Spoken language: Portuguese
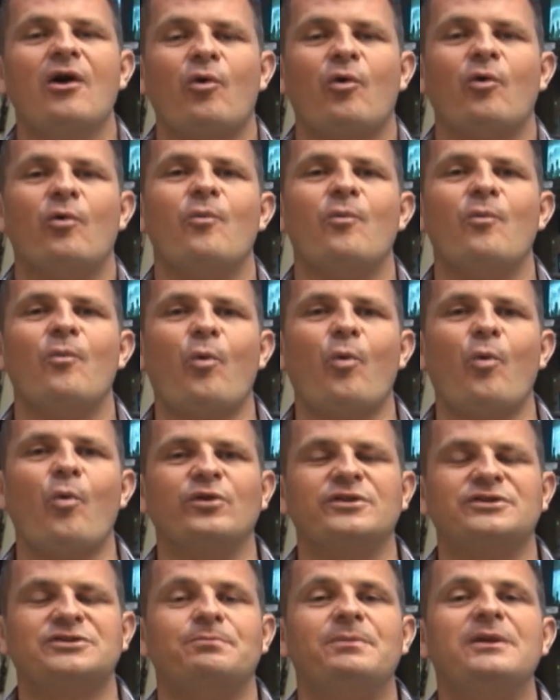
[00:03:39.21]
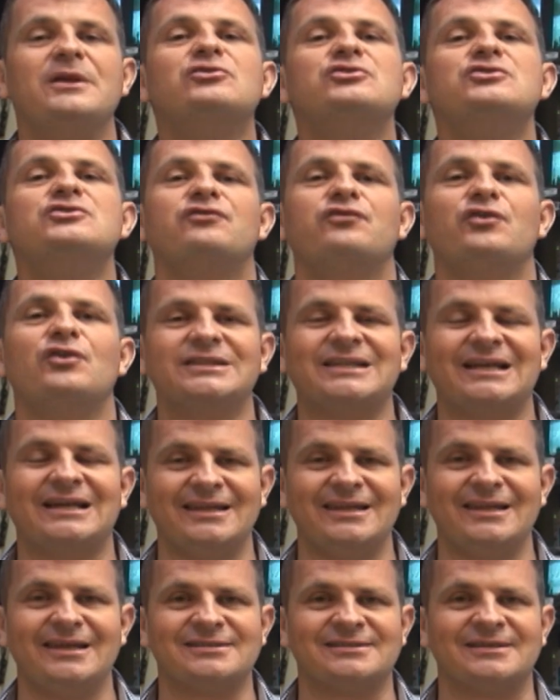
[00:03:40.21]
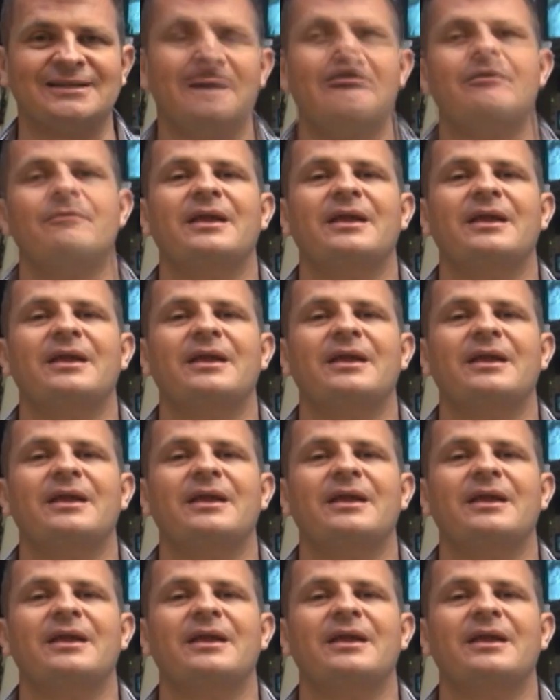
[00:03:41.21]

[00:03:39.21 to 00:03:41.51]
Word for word: como um, com um espírito de fortaleza,